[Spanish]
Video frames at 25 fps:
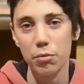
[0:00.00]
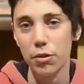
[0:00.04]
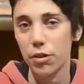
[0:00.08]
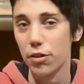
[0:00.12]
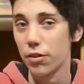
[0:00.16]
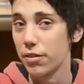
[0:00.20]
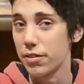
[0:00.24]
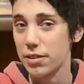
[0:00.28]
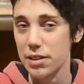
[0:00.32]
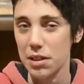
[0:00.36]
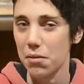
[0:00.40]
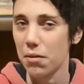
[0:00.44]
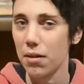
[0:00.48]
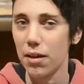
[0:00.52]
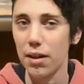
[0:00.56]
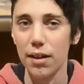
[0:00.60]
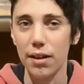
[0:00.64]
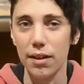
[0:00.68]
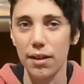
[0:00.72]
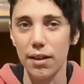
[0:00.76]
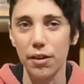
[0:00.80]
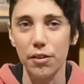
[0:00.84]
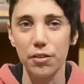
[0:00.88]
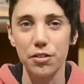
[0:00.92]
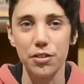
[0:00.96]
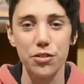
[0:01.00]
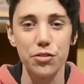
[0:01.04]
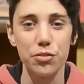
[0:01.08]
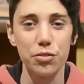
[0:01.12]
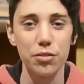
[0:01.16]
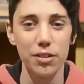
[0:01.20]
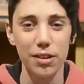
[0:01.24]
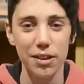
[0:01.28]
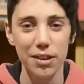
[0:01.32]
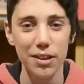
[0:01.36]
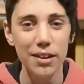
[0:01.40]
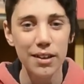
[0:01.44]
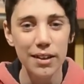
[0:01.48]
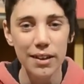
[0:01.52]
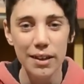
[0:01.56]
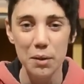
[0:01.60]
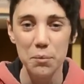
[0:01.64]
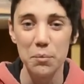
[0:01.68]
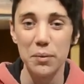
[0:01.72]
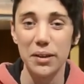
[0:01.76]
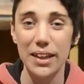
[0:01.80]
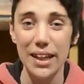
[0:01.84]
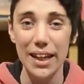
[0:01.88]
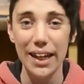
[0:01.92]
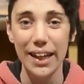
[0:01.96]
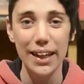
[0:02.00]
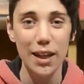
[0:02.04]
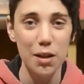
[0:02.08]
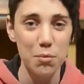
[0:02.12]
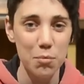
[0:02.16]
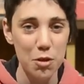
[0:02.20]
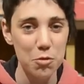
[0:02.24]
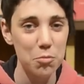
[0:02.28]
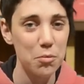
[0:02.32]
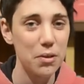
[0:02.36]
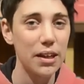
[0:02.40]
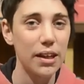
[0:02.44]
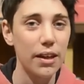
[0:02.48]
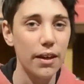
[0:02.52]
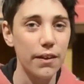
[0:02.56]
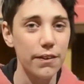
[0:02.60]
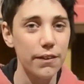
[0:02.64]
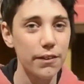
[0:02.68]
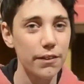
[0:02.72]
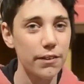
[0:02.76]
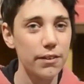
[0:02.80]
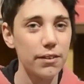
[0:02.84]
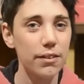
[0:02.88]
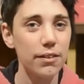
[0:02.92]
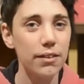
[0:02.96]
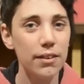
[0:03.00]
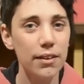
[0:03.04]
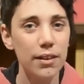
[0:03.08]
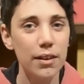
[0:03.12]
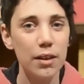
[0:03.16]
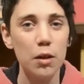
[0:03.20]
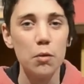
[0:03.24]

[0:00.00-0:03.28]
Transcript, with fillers: bueno, estaba la cosa chunga, me tenían que dar más medicación,